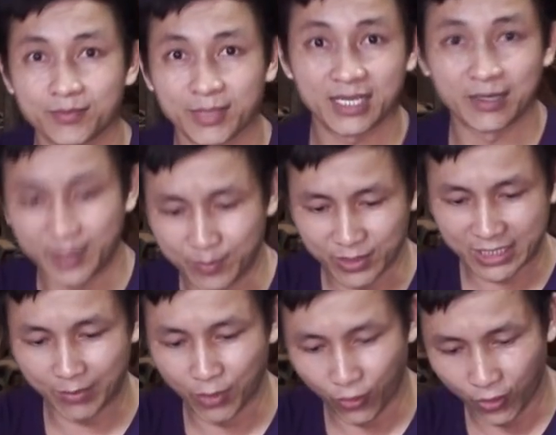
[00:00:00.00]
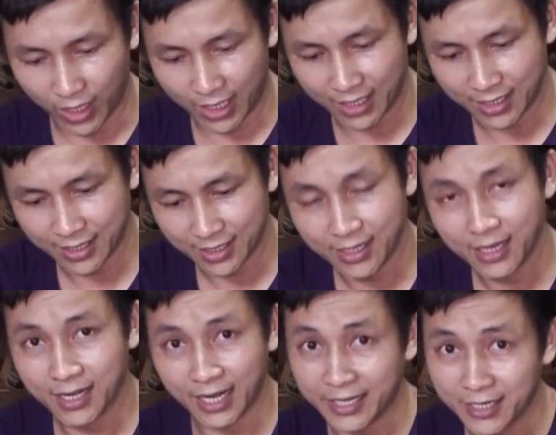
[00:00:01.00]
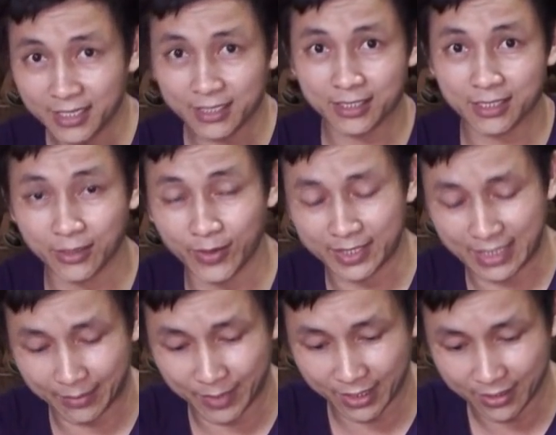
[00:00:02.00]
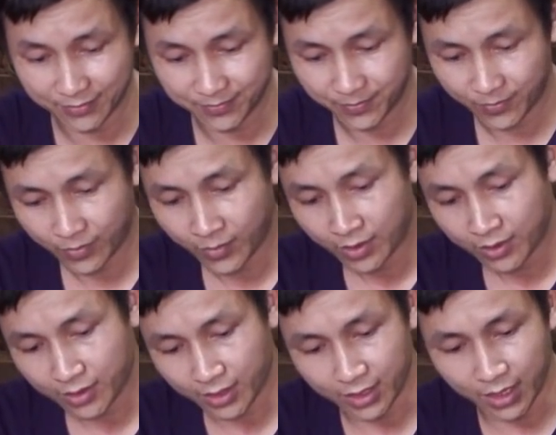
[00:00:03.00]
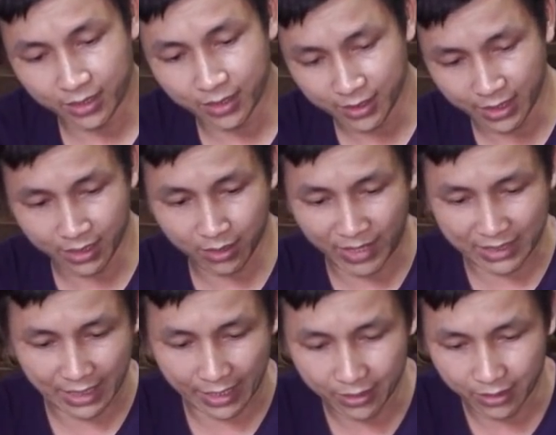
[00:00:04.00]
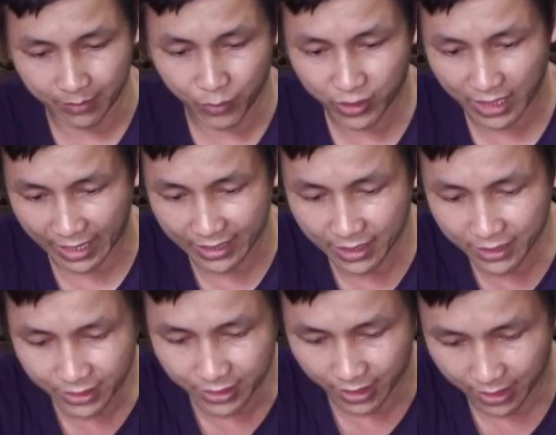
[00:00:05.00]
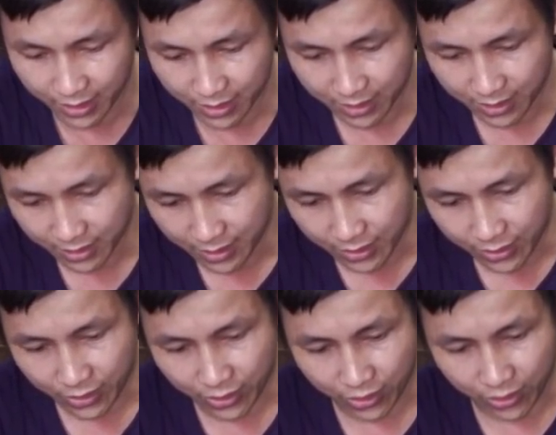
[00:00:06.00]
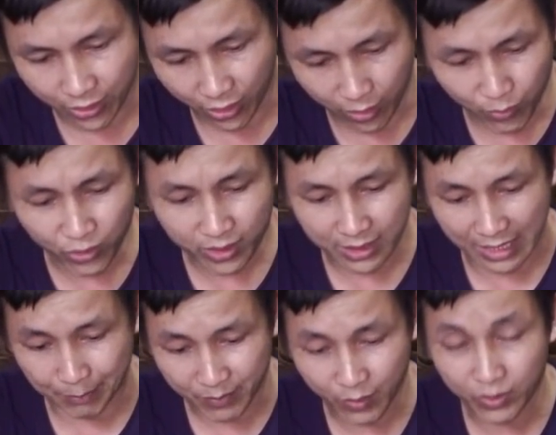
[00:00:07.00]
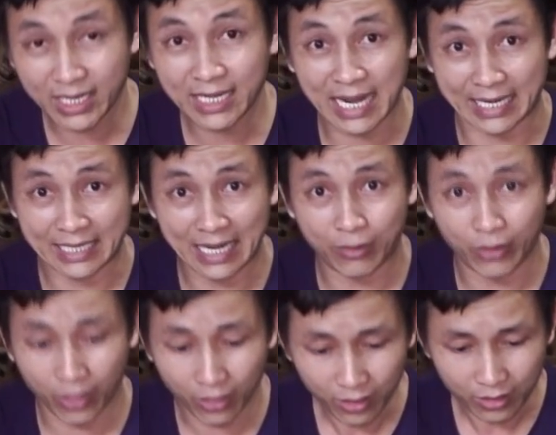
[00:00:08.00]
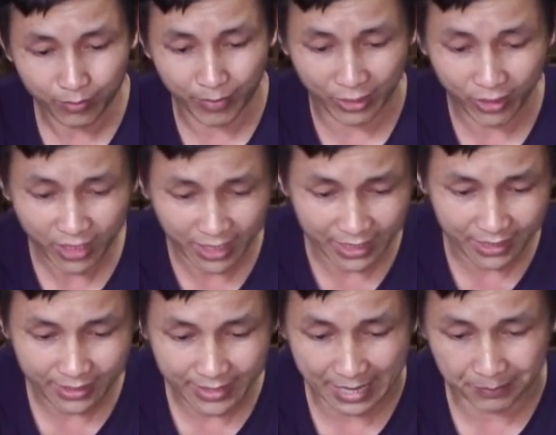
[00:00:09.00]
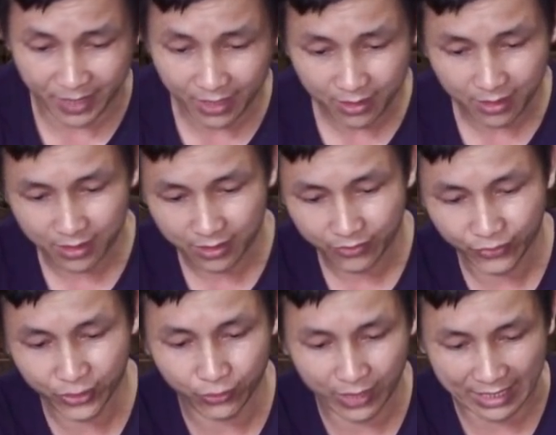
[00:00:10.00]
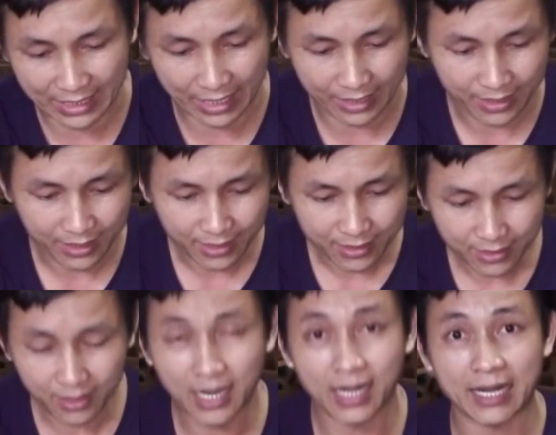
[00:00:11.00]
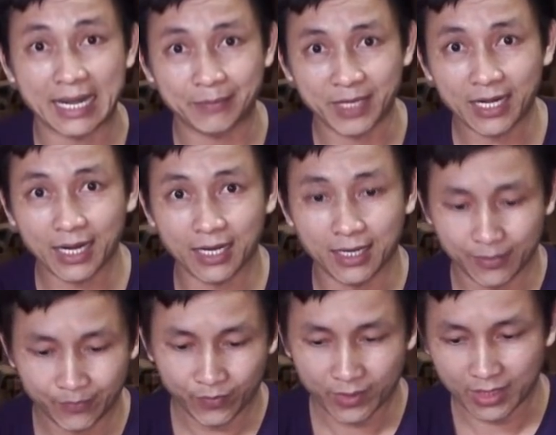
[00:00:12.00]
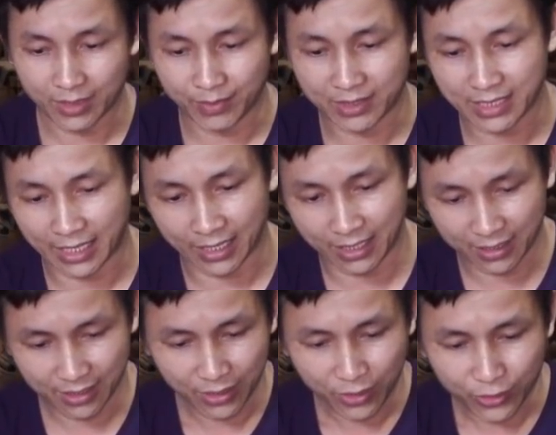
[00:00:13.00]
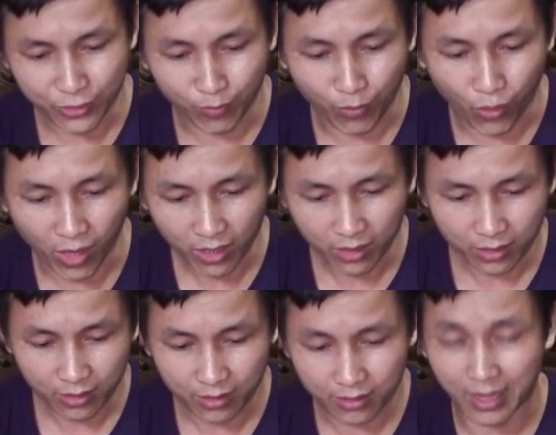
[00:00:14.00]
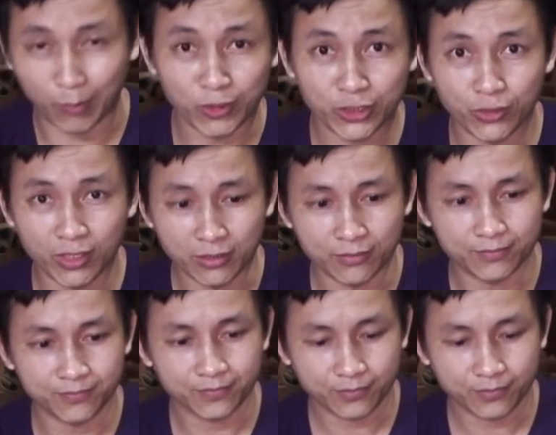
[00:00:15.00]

bây giờ mình sẽ bổ ờ, lấy nước cho các bạn xem nha thì trước tiên các bạn sẽ đuổi một trái dừa cho nó một nằm ở một cái cảnh nào đó mà nó đứng yên đẹp nhất ví dụ cảnh này đứng đây là đẹp nhất ha thì mình sẽ dùng búa đóng nó xuống